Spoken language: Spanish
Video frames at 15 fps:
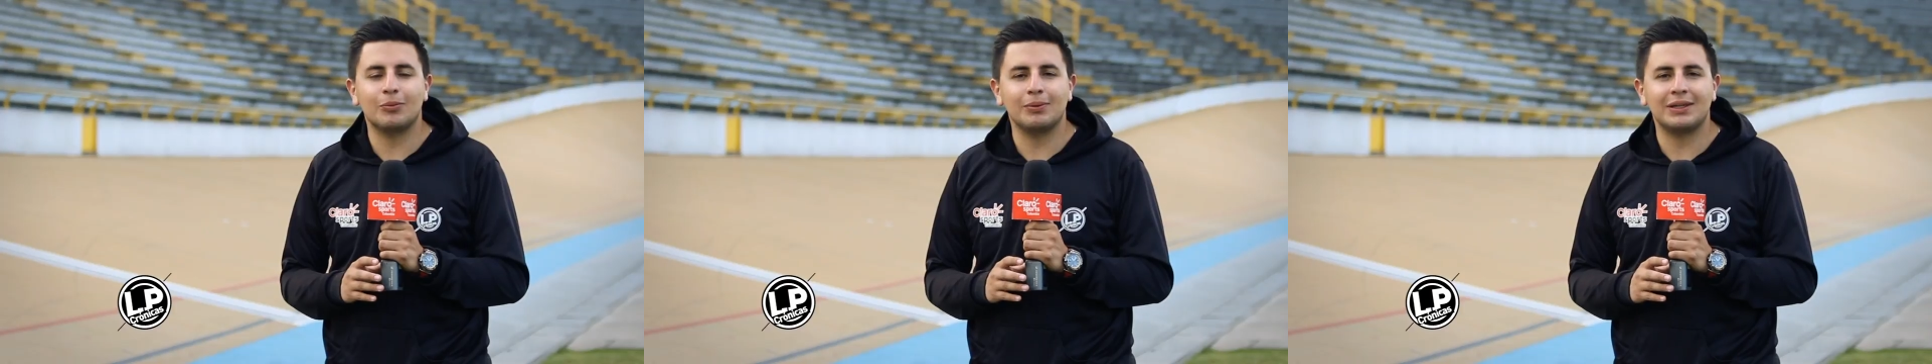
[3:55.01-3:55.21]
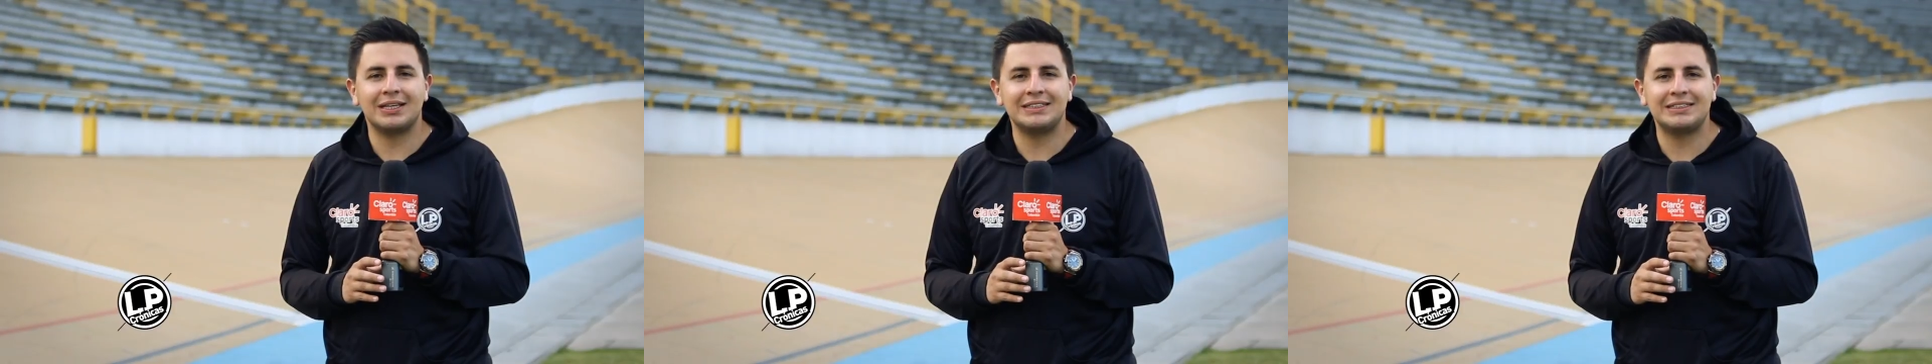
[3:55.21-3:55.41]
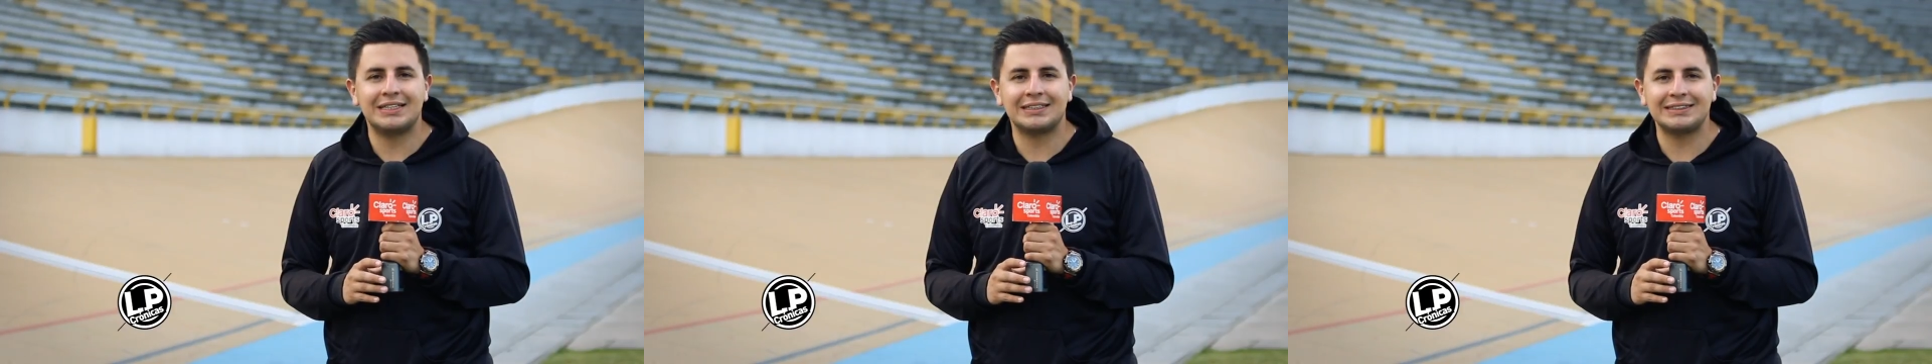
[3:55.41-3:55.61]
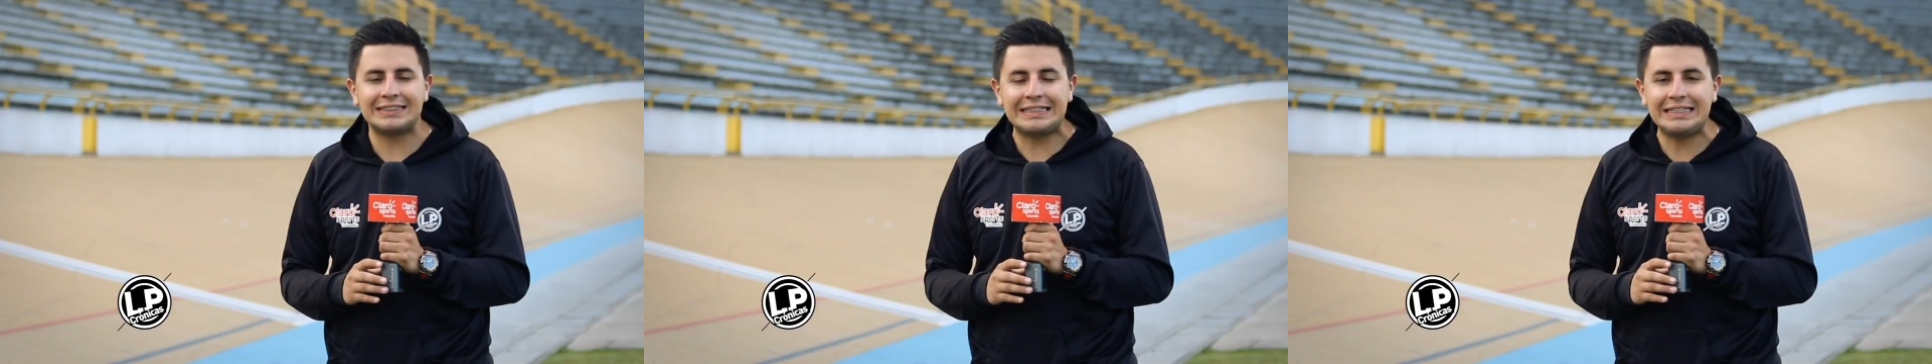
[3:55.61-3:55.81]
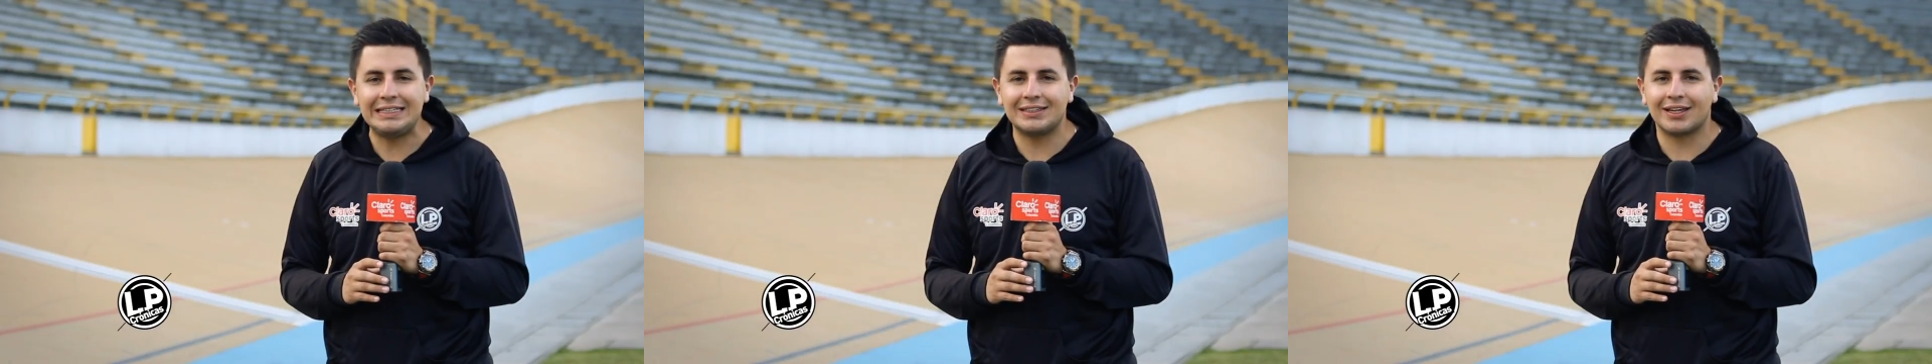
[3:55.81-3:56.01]
competencias
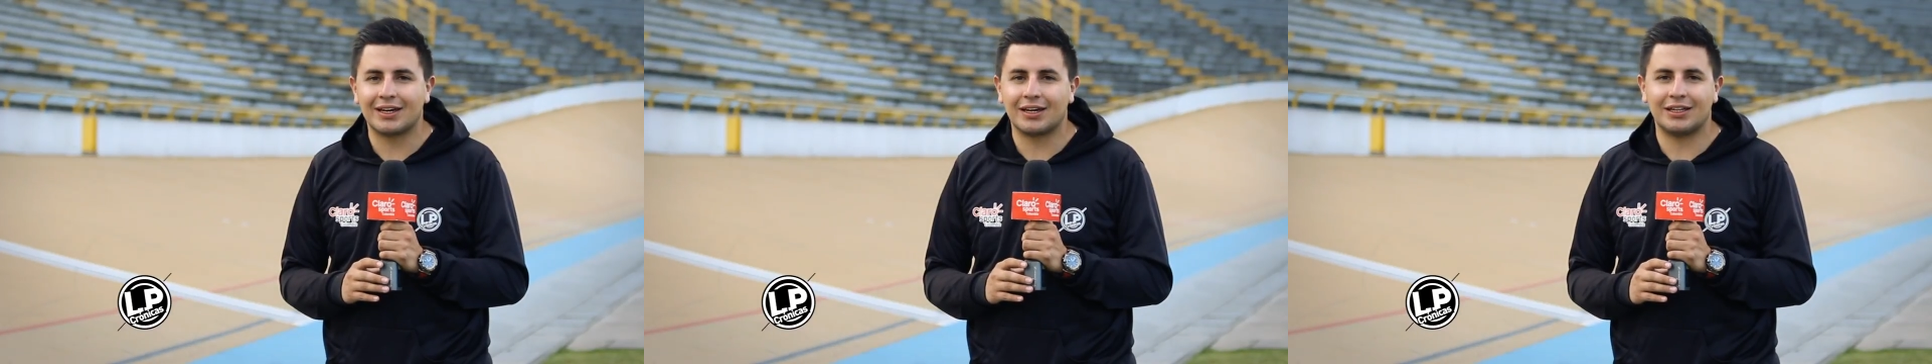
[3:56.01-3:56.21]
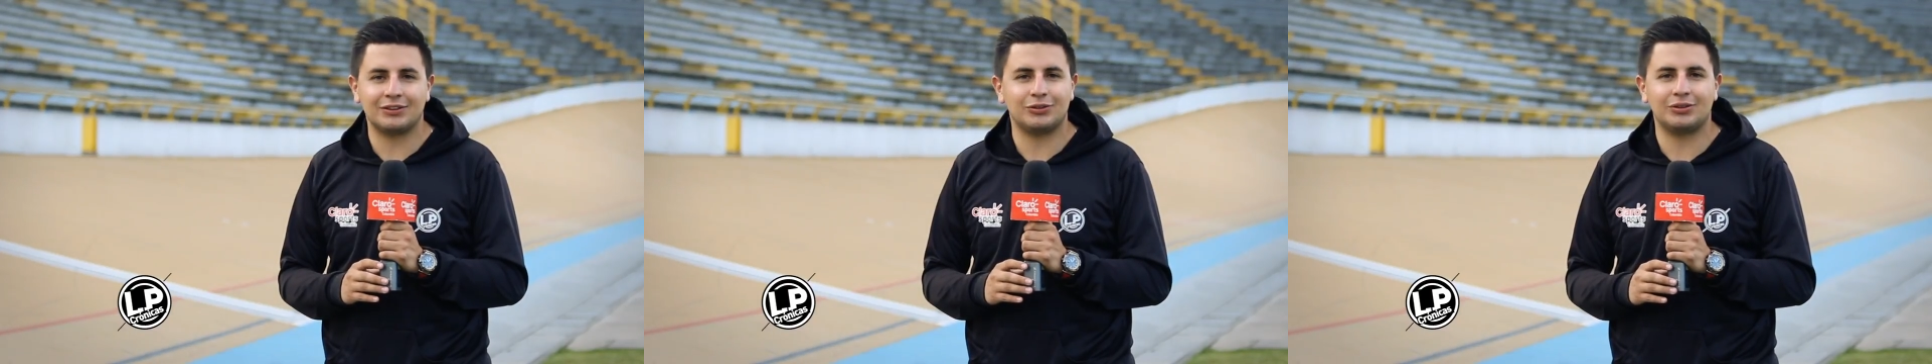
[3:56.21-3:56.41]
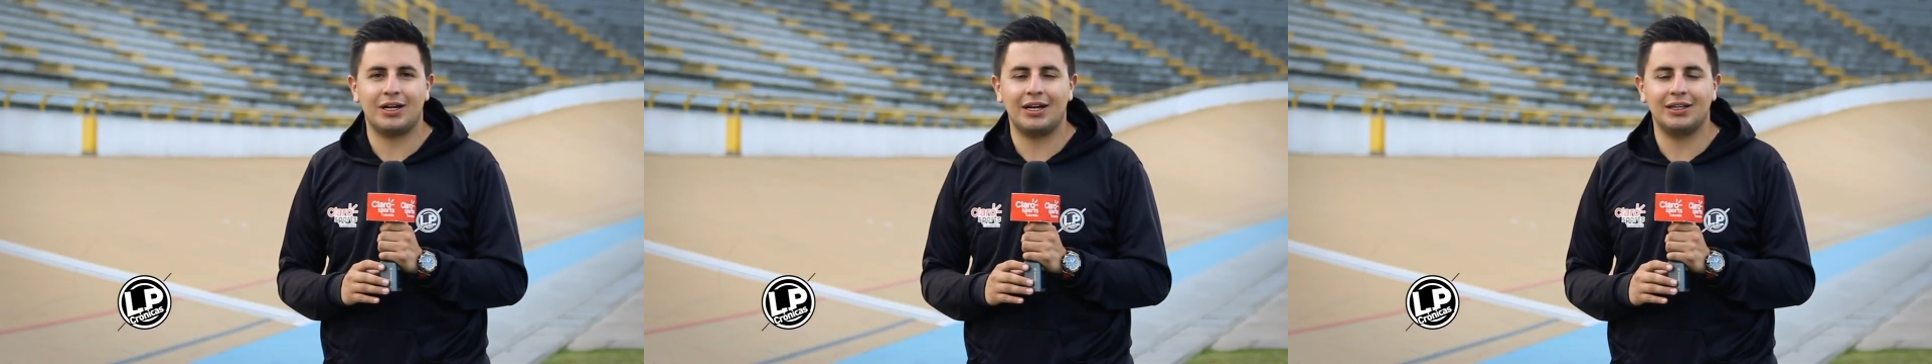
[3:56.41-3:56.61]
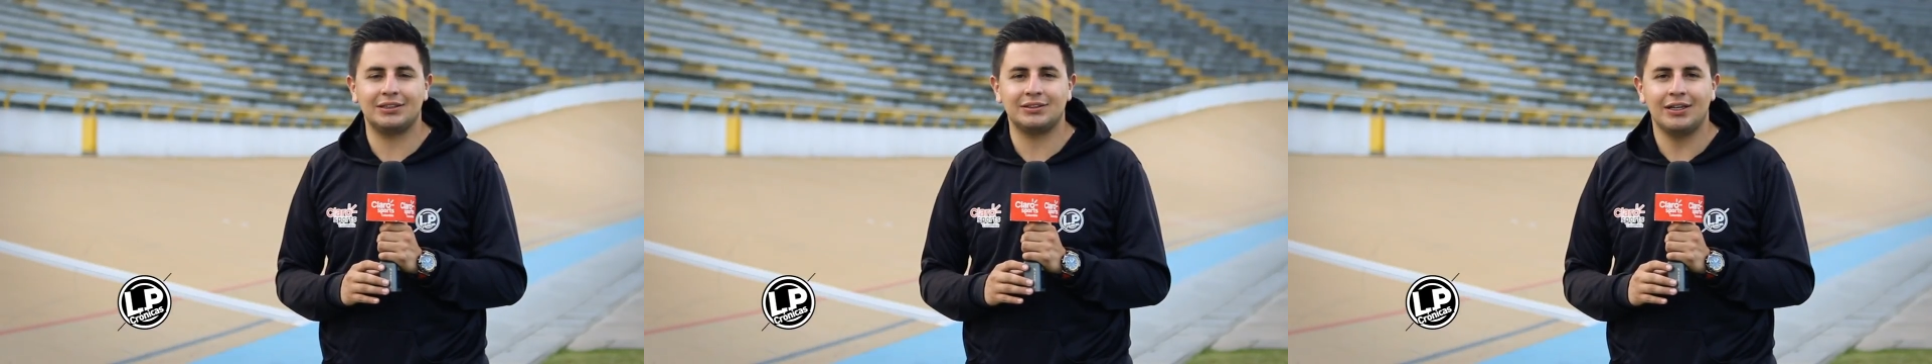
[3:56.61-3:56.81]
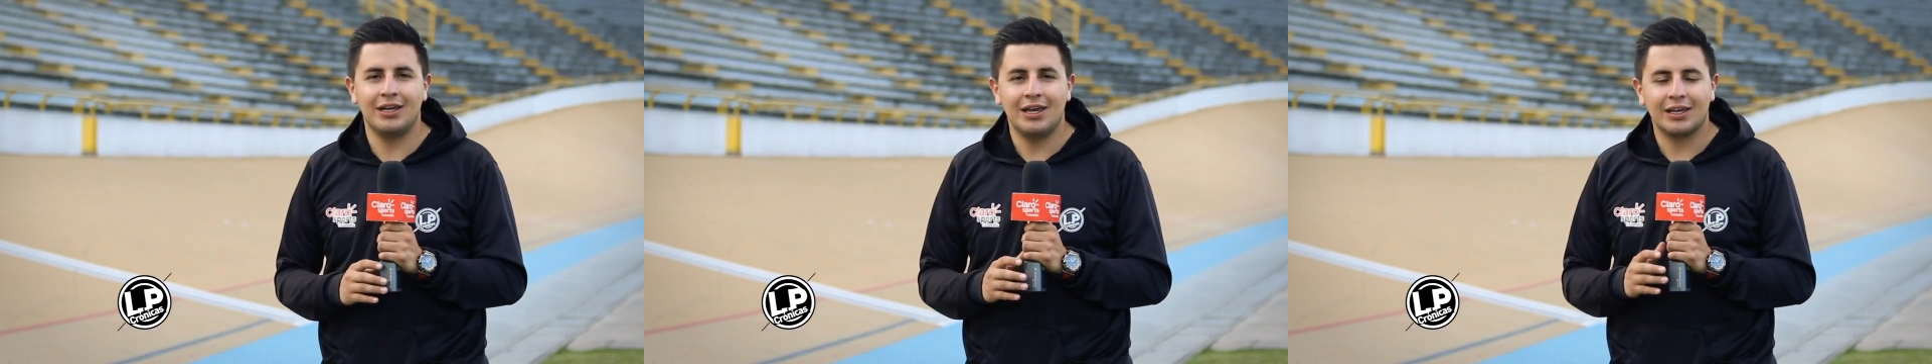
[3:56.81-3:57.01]

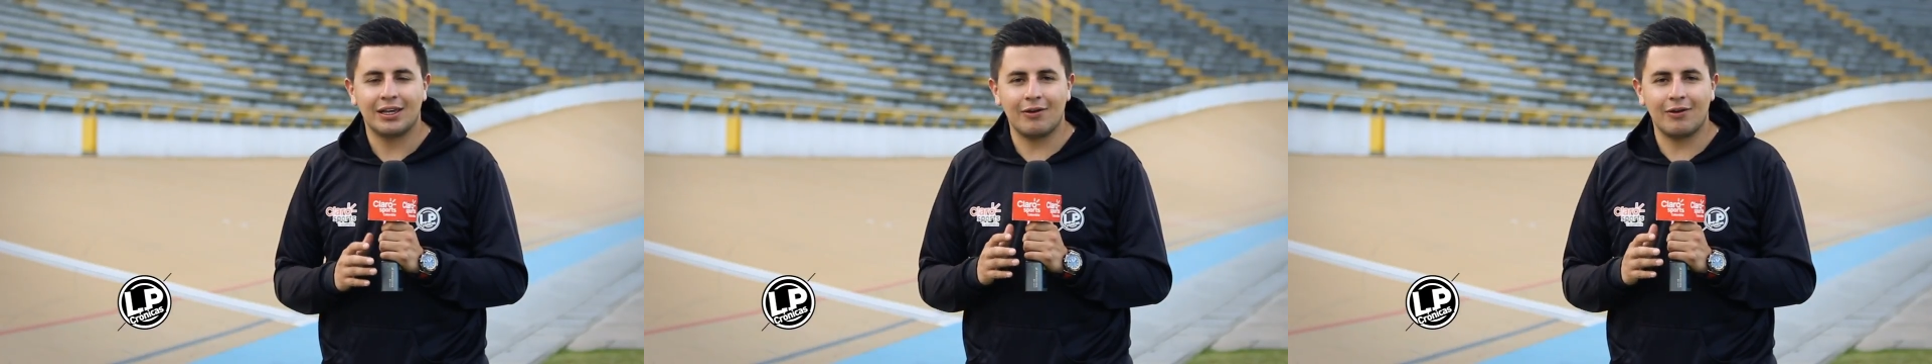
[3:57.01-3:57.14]
internacionales.